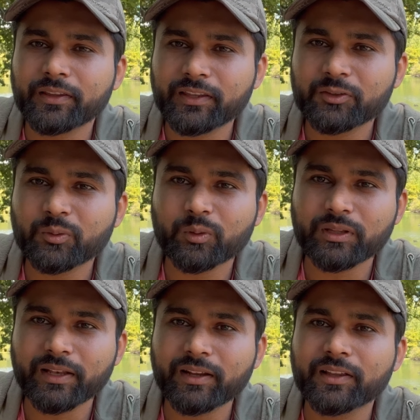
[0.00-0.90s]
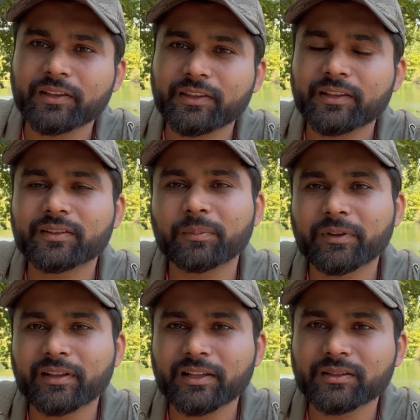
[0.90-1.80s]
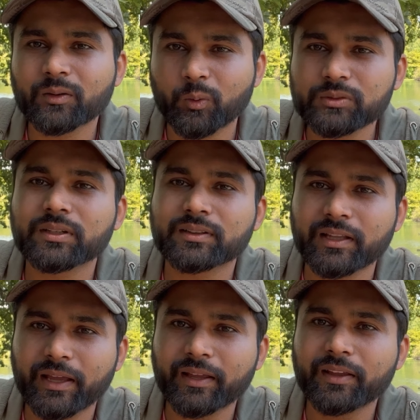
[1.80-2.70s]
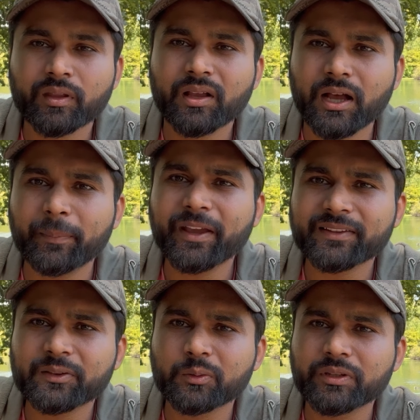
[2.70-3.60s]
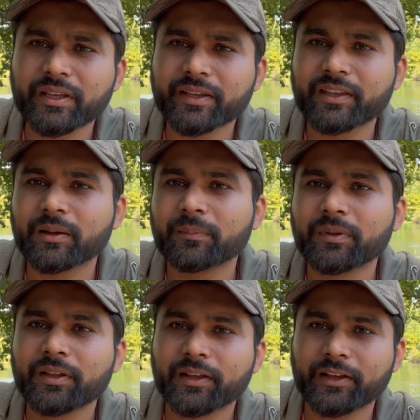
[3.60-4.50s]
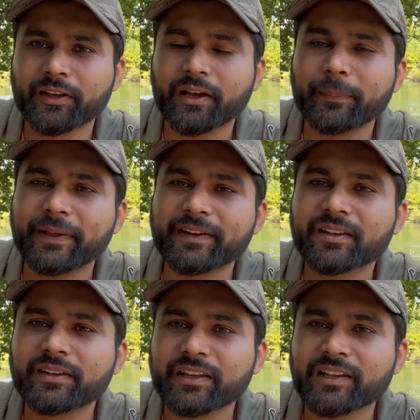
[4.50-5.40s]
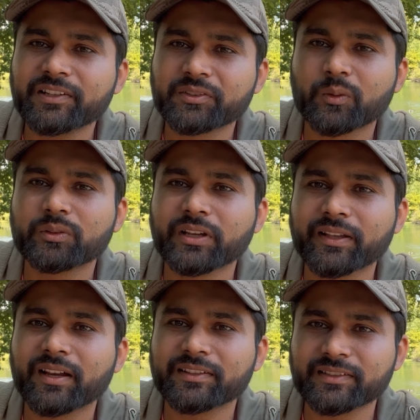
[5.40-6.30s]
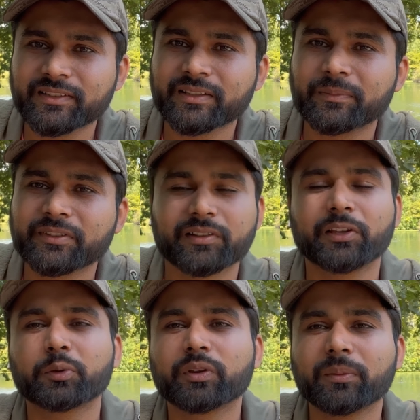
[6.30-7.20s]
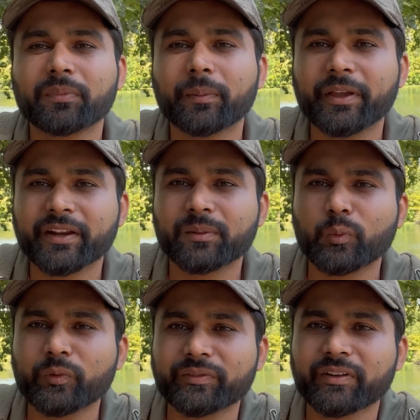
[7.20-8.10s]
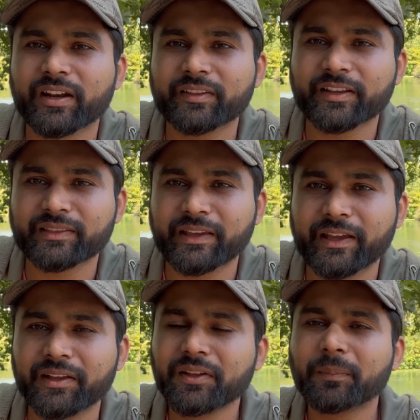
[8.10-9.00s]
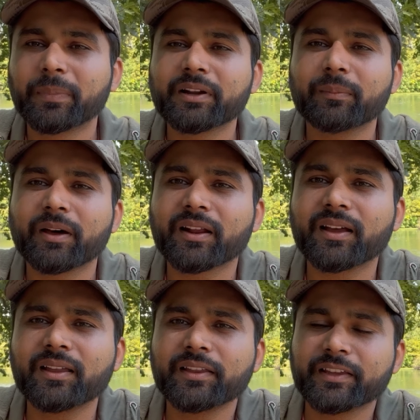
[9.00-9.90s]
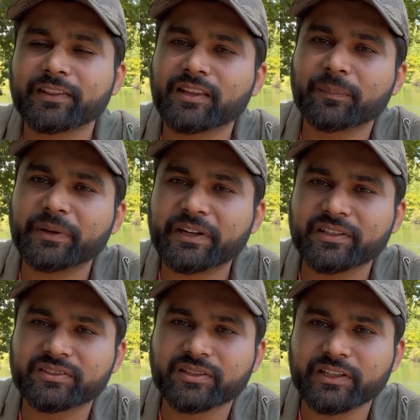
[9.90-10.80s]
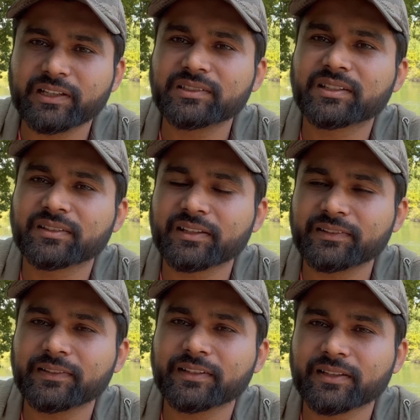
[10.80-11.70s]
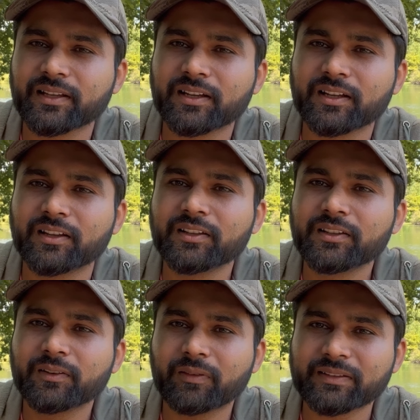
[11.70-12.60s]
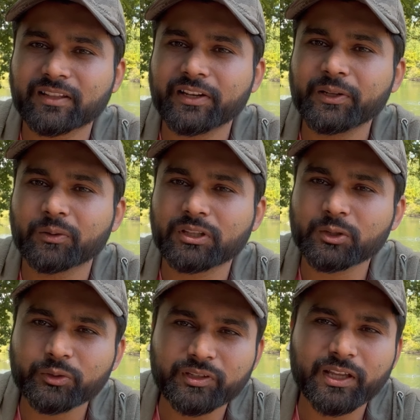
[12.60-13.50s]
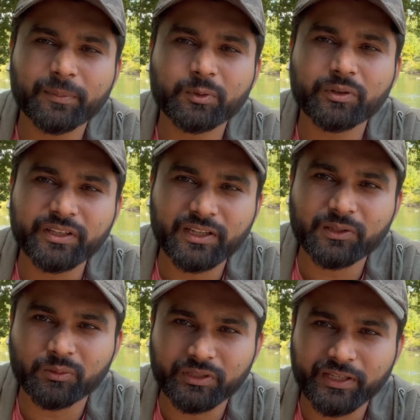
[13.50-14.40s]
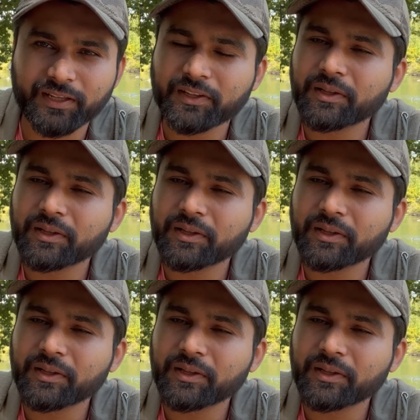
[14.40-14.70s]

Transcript: ये जो होता है ना ये सबके साथ हो सकता है हमें आदत होती है कि हम अमेरिकन इंग्लिश को ज़्यादा अच्छे से समझ सकते हैं क्योंकि हम अमेरिकन मूवीज़ वगैरह देखते हैं बट हमारा इतना ब्रिटिश इंग्लिश के साथ इतना ज़्यादा वास्ता नहीं होता तो इसलिए हमें थोड़ी दिक्कत होती है